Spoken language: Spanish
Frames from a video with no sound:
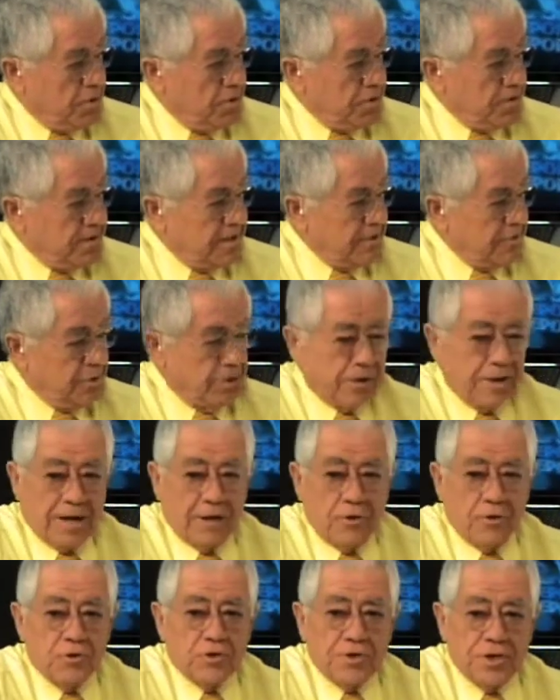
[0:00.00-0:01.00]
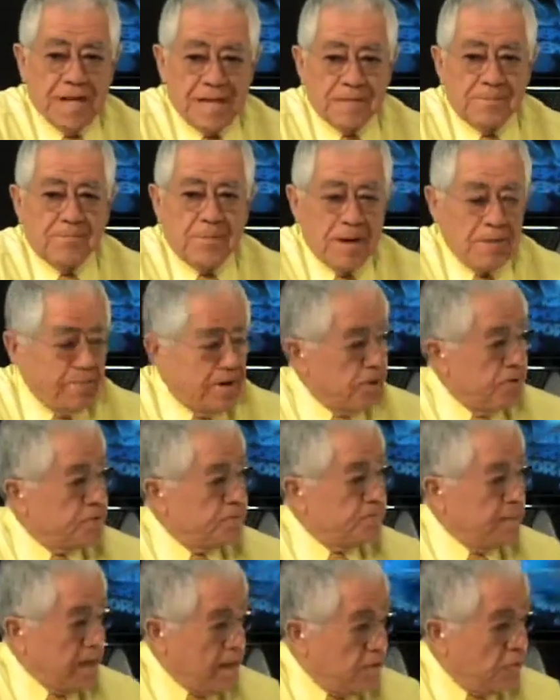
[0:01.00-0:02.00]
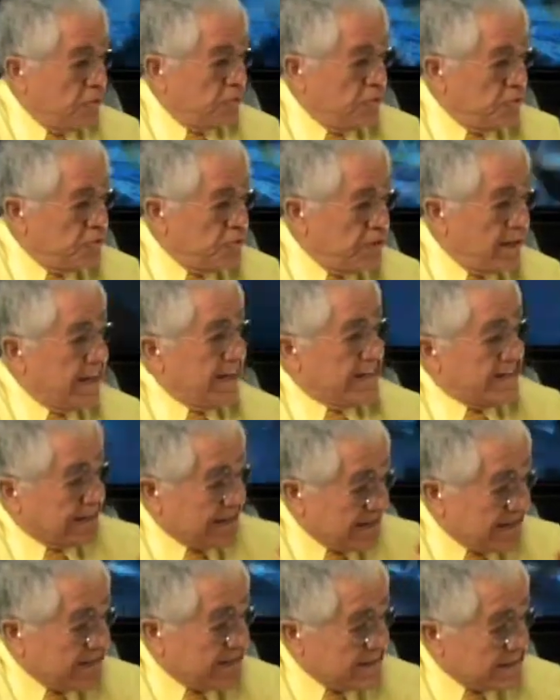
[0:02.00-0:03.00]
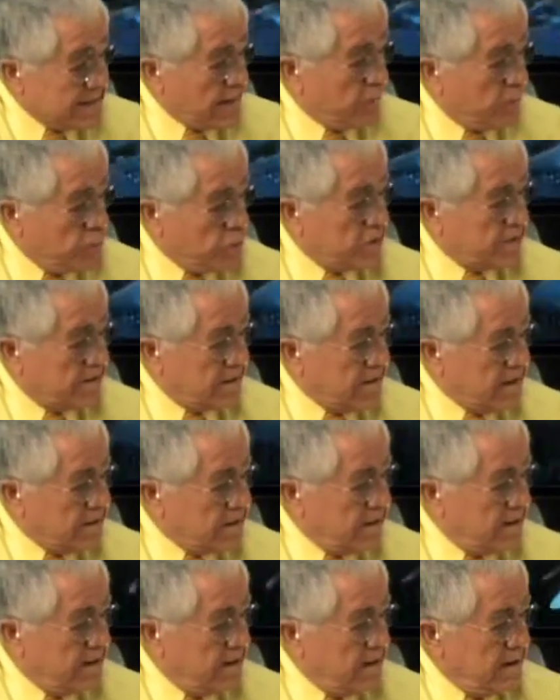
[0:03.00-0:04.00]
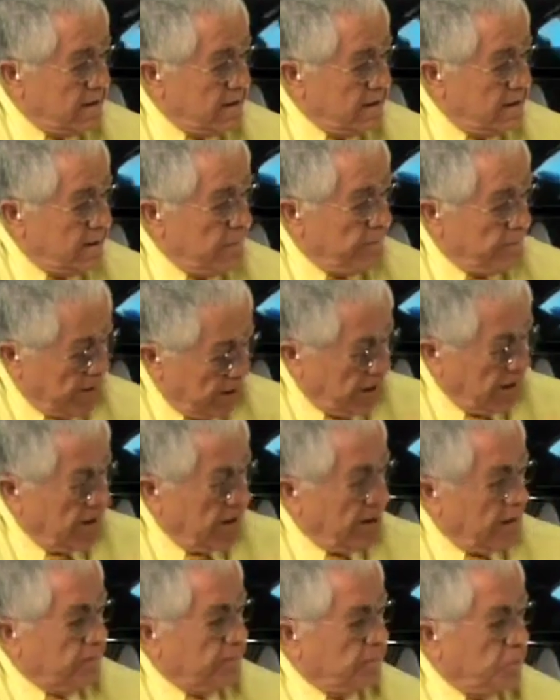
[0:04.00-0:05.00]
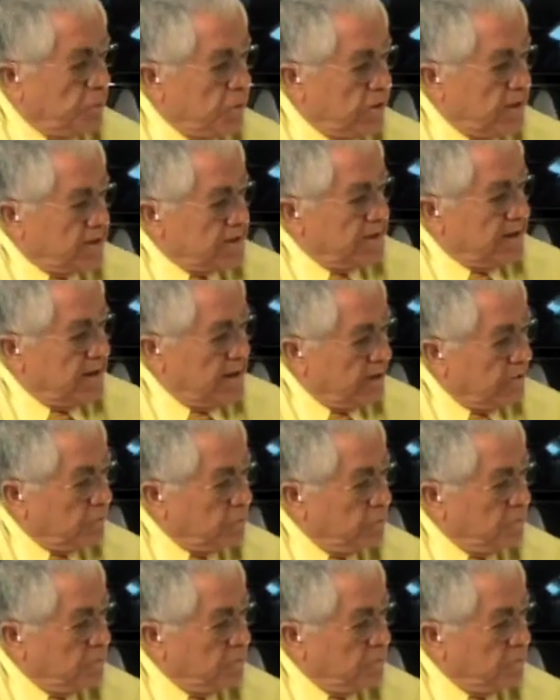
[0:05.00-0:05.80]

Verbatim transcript: sino entre los 10 primeros pilotos en las casas de apuesta para poder hacer algo.